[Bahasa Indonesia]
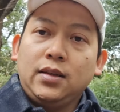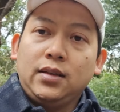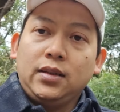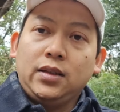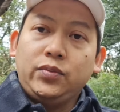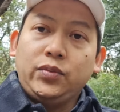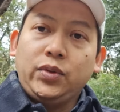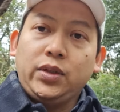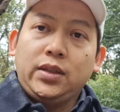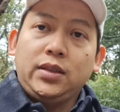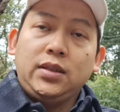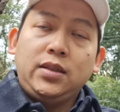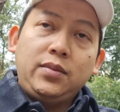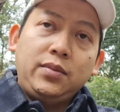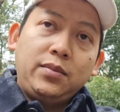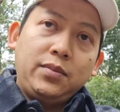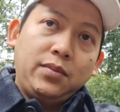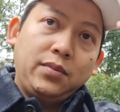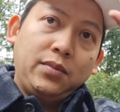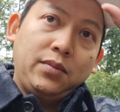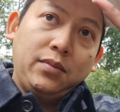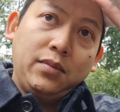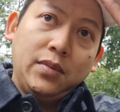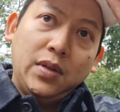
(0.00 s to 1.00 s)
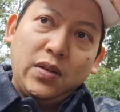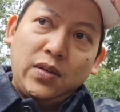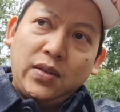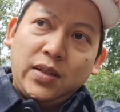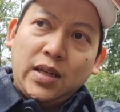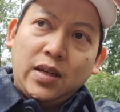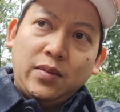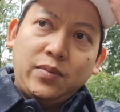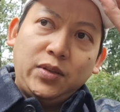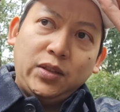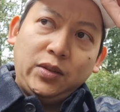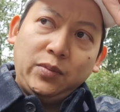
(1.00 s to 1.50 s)
nah mungkin ini baru
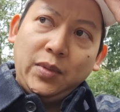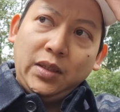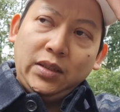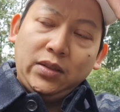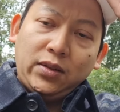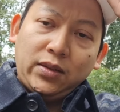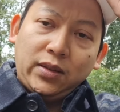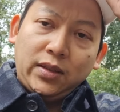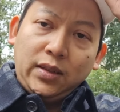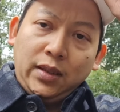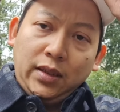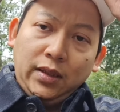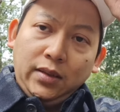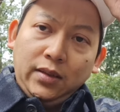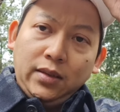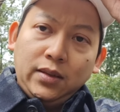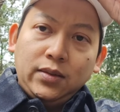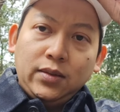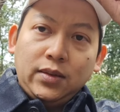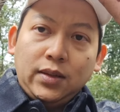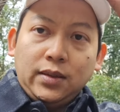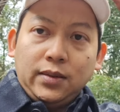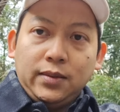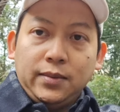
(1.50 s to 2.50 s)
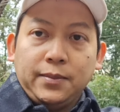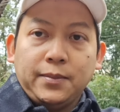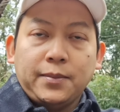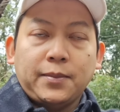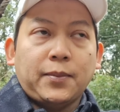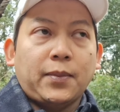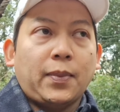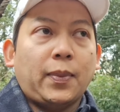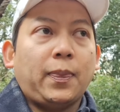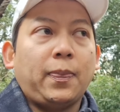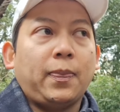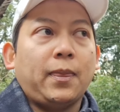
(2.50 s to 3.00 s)
saya upload besok Senin gitu kan
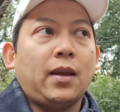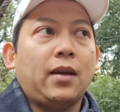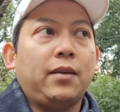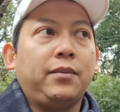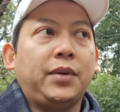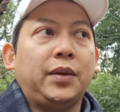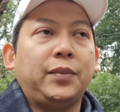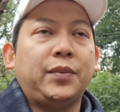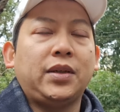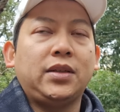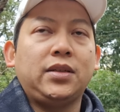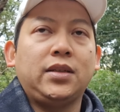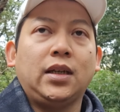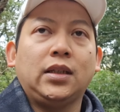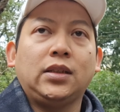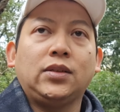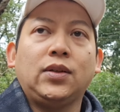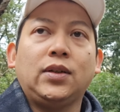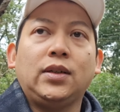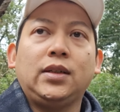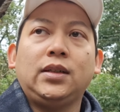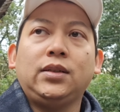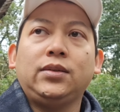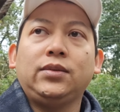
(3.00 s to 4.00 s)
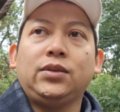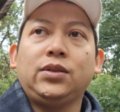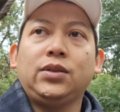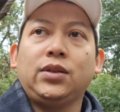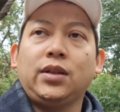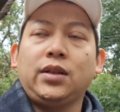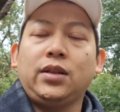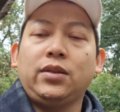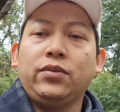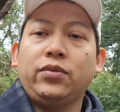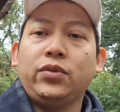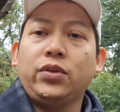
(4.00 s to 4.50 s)
memang jadwalnya untuk
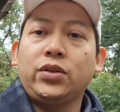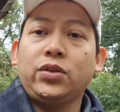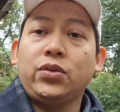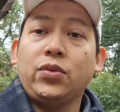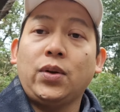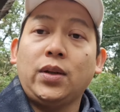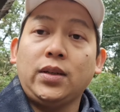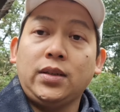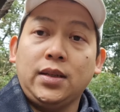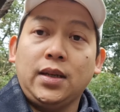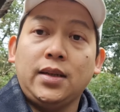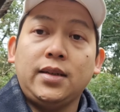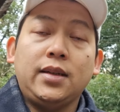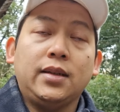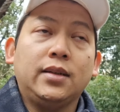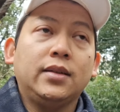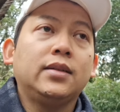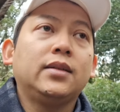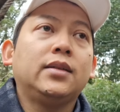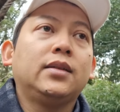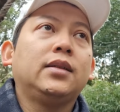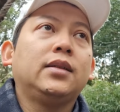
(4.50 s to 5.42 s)
info cuaca ya